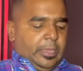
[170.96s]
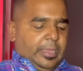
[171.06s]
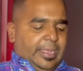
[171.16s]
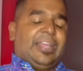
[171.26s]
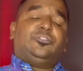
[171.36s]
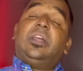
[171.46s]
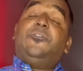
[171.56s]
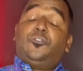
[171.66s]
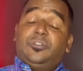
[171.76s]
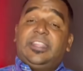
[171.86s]
En la zona
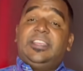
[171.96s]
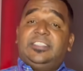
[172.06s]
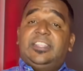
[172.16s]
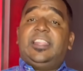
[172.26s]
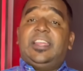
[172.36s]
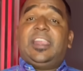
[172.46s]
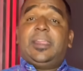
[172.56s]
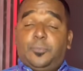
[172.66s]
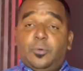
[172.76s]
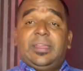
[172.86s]
fronteriza entre la
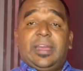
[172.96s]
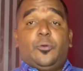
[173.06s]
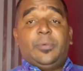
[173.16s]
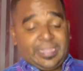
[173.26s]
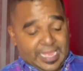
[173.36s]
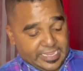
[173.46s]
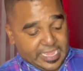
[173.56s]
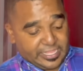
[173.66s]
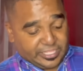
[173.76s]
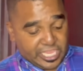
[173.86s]
República Dominicana y
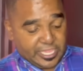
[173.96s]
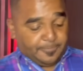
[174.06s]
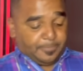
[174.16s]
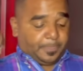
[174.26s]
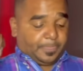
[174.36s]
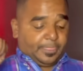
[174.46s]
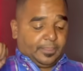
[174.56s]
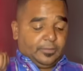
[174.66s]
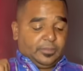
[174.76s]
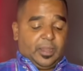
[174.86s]
Haití,
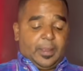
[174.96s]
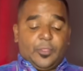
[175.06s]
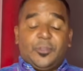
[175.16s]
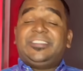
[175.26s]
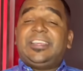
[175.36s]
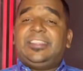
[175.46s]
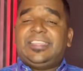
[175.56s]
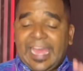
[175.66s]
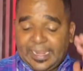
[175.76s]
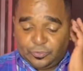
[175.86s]
trabajadores
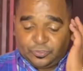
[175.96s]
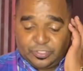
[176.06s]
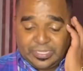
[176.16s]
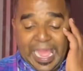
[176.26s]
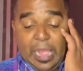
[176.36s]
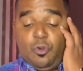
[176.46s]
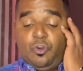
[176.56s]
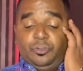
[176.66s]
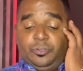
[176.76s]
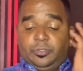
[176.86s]
haitianos
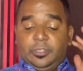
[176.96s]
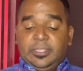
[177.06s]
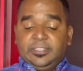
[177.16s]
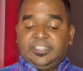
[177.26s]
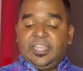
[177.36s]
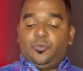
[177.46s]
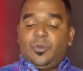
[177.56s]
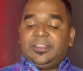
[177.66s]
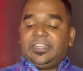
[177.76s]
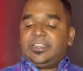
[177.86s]
aún se
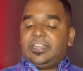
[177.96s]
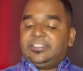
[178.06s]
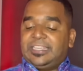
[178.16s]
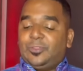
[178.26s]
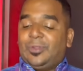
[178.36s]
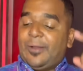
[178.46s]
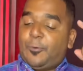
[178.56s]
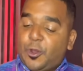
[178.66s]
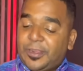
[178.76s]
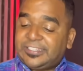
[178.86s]
encuentran realizando
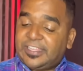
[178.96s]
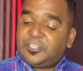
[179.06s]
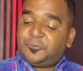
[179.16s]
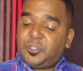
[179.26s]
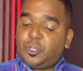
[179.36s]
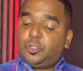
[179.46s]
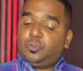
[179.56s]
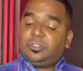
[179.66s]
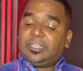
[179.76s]
labores de desvío de un